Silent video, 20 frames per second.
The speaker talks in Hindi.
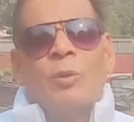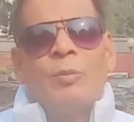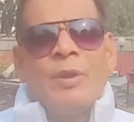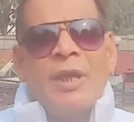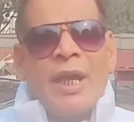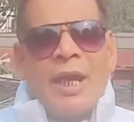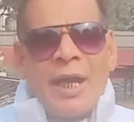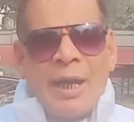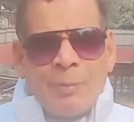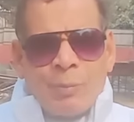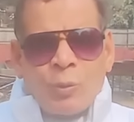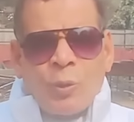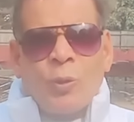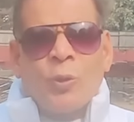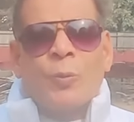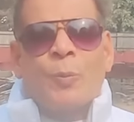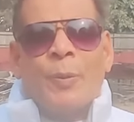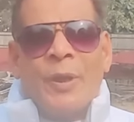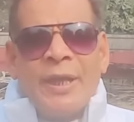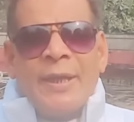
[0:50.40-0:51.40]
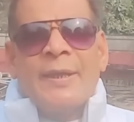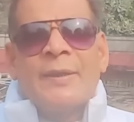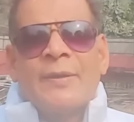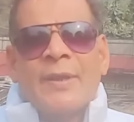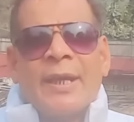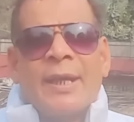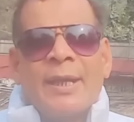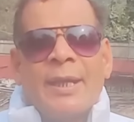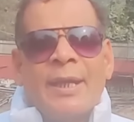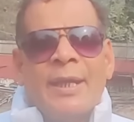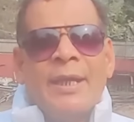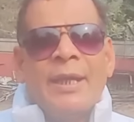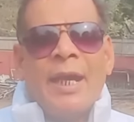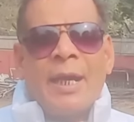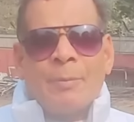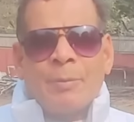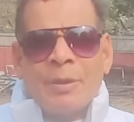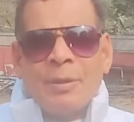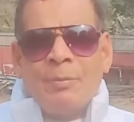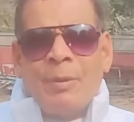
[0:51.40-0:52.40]
शब्दों में आपको प्रेरित कर
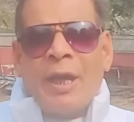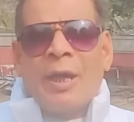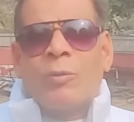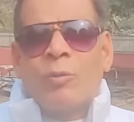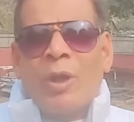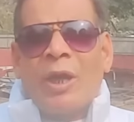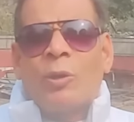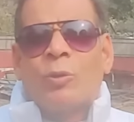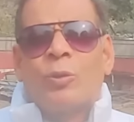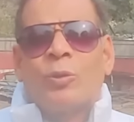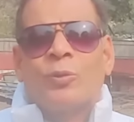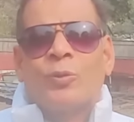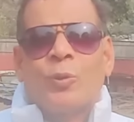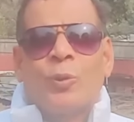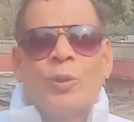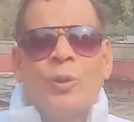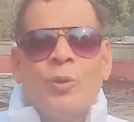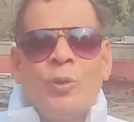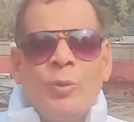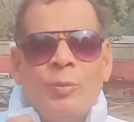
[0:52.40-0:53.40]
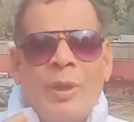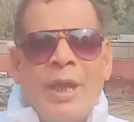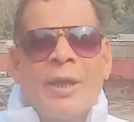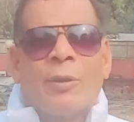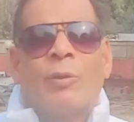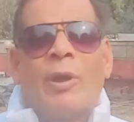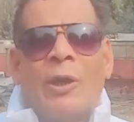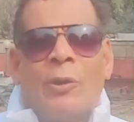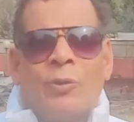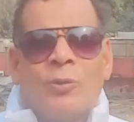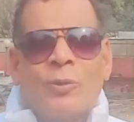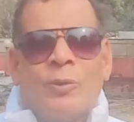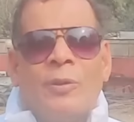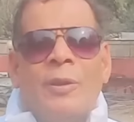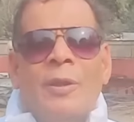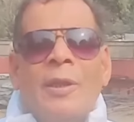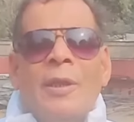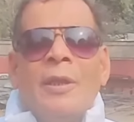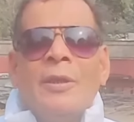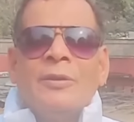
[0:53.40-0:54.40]
रहे हैं आपकी भावनाओं को सोई हुई
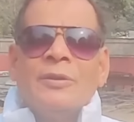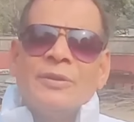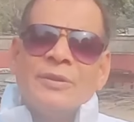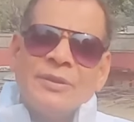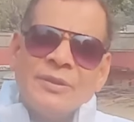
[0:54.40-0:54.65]
भावनाओं को